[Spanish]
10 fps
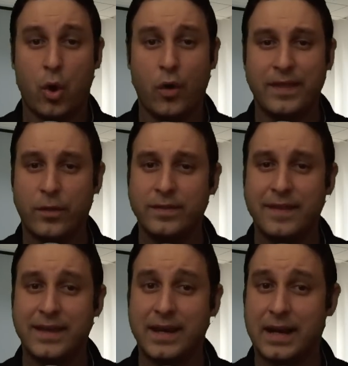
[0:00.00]
o de
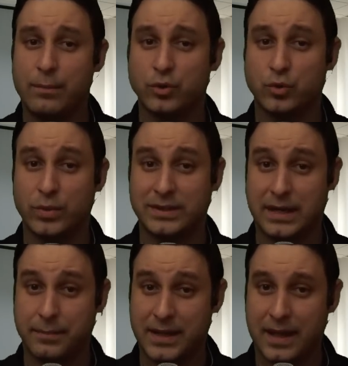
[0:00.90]
dónde dirijamos
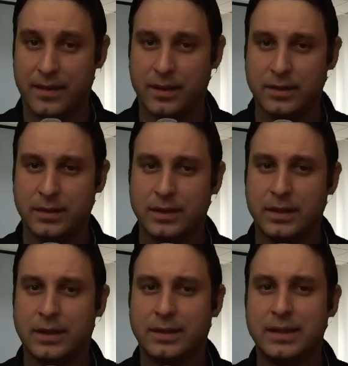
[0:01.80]
nuestra mirada,
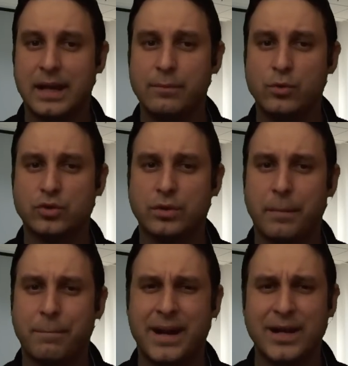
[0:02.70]
daremos
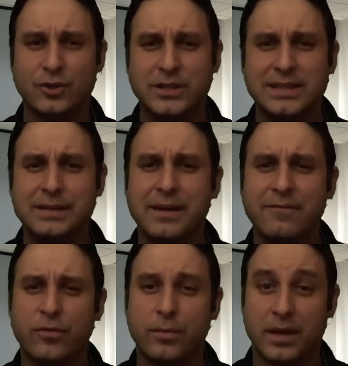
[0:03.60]
valiosísima
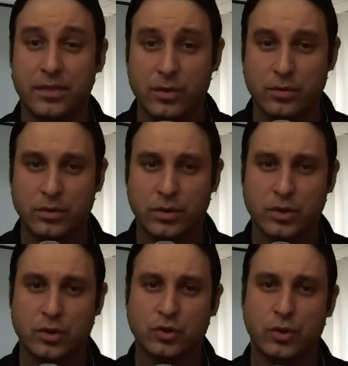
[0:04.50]
información
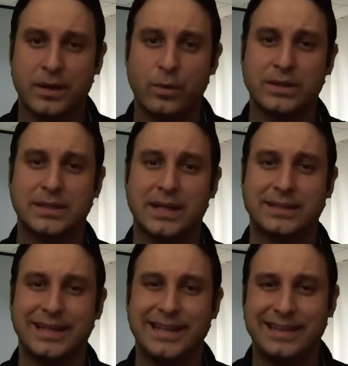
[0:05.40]
sobre
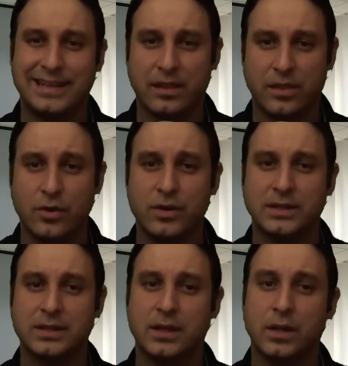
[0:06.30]
nuestras
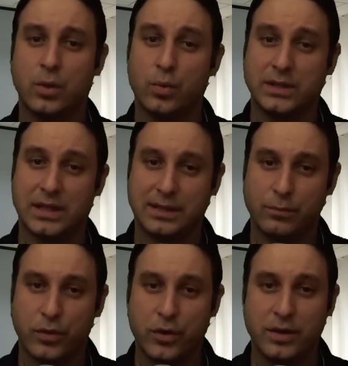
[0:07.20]
intenciones, nuestras
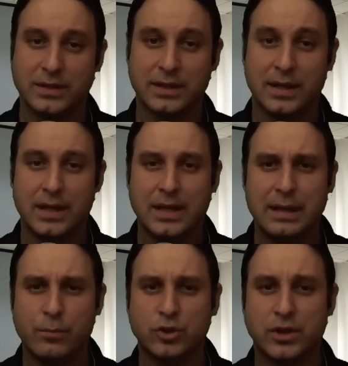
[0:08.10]
emociones
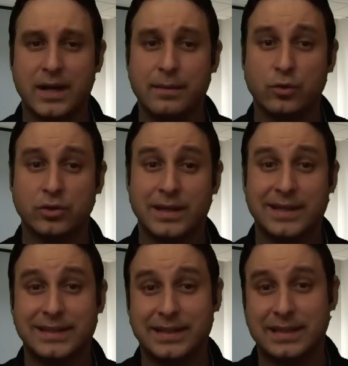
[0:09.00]
y mostraremos
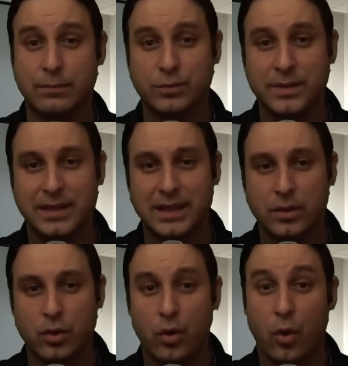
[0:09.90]
si estamos
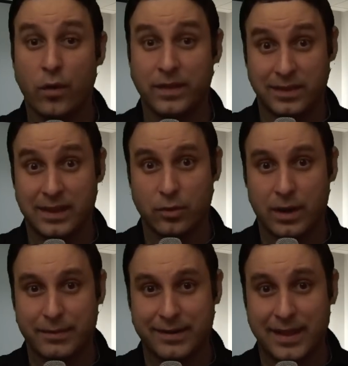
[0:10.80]
mintiendo o diciendo
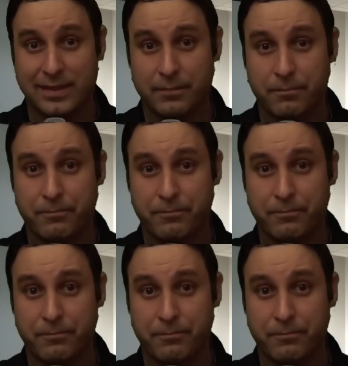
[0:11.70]
la verdad.